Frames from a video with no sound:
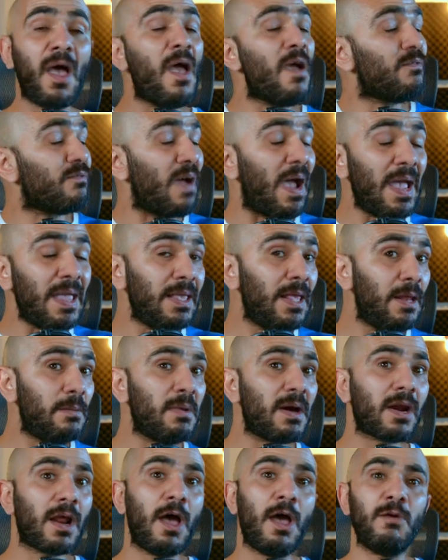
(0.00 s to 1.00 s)
فهي
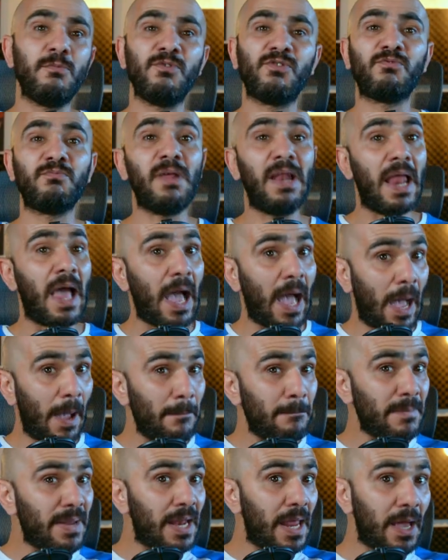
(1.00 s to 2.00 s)
البرامج
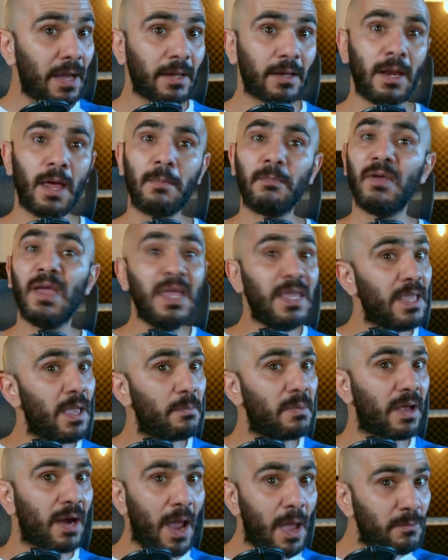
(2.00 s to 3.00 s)
بالأعم الأغلب هي
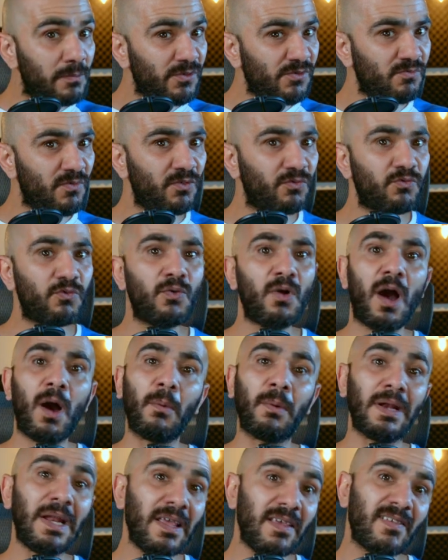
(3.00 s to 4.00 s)
برامج مدفوعة
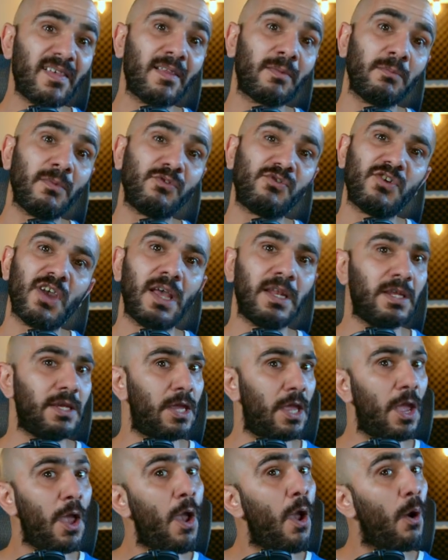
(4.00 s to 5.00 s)
وليست مجانية